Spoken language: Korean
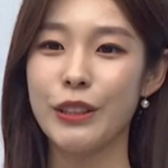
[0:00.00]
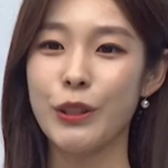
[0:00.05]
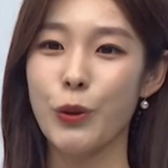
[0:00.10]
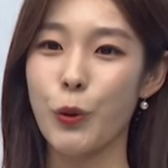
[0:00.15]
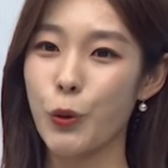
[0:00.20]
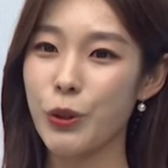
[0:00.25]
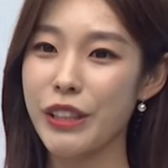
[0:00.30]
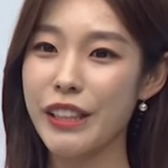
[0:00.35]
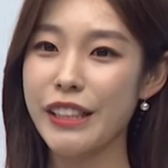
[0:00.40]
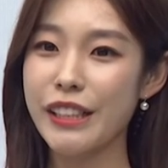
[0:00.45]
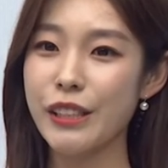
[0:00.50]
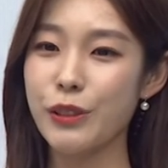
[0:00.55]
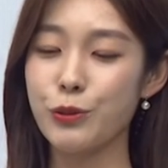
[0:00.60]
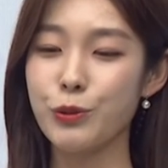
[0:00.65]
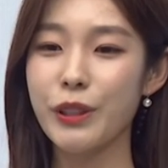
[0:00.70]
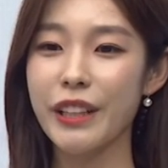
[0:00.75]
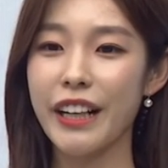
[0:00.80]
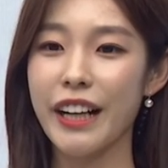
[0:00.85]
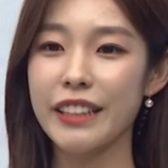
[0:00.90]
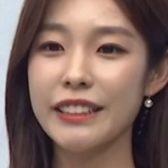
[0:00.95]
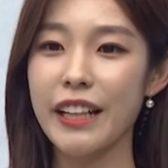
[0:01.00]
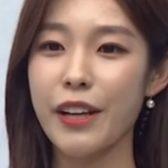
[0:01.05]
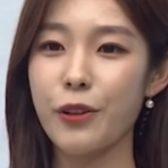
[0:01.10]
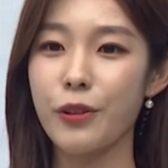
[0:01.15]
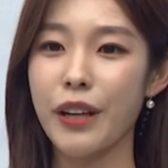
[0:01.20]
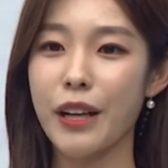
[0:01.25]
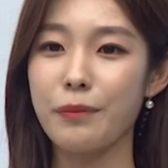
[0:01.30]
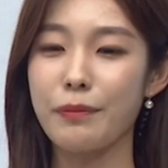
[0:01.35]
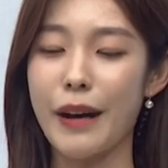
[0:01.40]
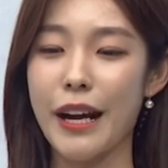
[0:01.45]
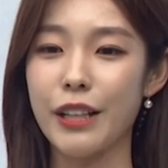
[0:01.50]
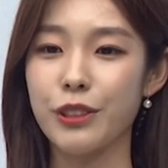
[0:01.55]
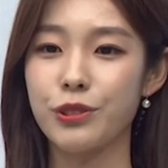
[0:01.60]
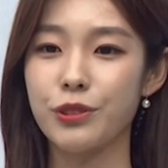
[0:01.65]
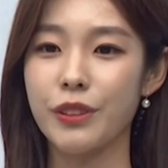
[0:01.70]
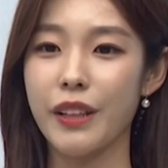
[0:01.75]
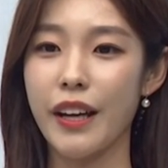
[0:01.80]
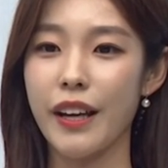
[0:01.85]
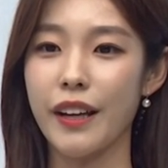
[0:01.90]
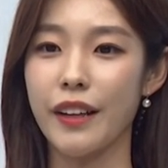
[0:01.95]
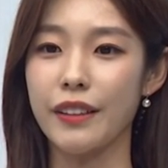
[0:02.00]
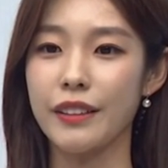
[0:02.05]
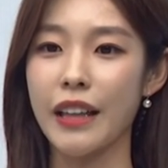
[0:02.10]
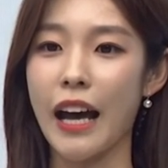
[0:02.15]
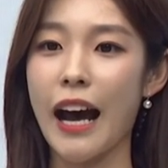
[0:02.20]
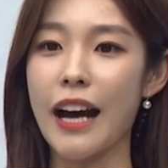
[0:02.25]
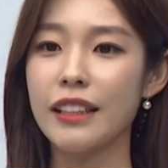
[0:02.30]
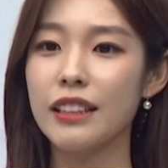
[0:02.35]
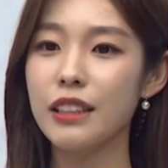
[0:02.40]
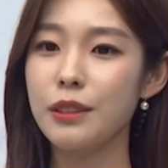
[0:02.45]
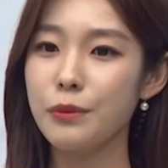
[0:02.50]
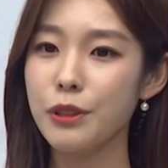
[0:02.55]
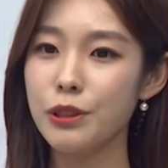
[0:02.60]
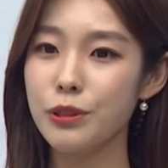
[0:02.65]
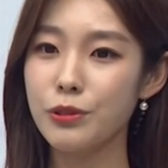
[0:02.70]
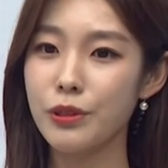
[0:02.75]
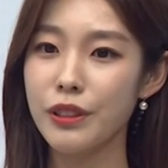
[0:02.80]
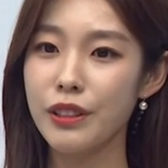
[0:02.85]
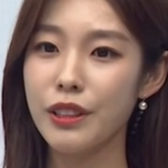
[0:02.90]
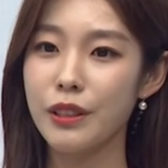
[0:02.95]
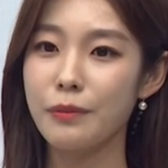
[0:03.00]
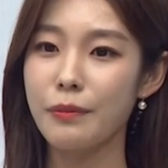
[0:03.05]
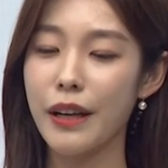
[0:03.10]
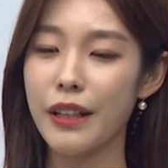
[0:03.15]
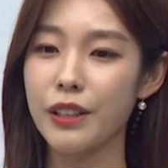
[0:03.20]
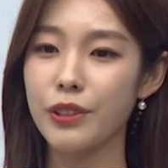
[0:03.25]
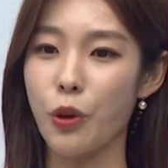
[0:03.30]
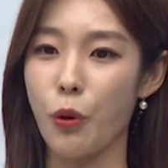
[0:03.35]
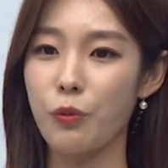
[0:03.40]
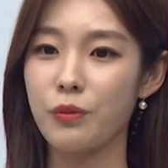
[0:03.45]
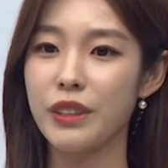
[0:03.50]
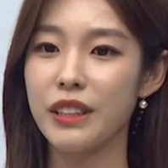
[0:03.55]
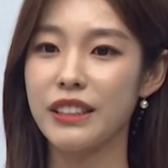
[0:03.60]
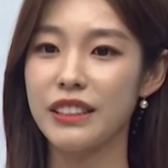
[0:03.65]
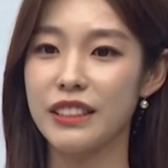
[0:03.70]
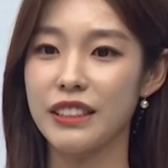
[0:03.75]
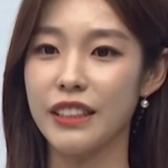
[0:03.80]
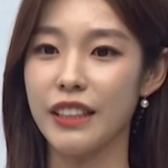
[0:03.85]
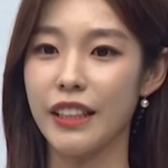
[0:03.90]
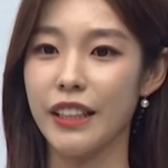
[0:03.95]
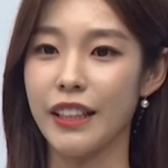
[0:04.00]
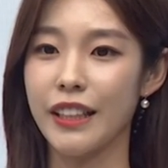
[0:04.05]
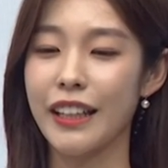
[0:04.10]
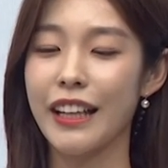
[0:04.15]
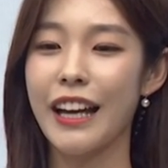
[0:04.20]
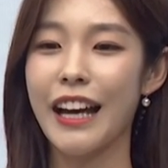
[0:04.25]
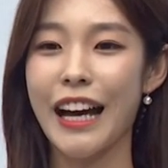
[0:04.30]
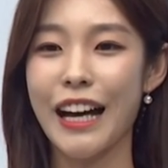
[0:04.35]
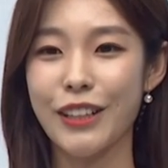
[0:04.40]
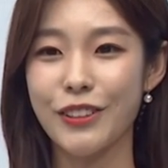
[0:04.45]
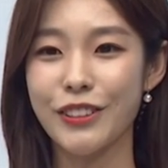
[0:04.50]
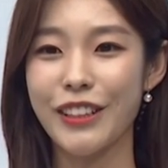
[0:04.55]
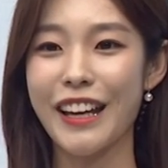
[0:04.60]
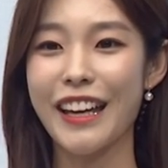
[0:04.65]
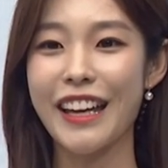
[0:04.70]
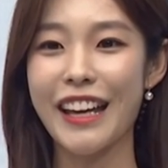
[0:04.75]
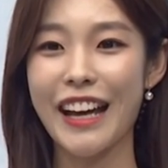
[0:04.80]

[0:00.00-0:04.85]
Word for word: 오늘 우리가 사용한 말 중에 다듬을 수 있는 말은 없는지 하루에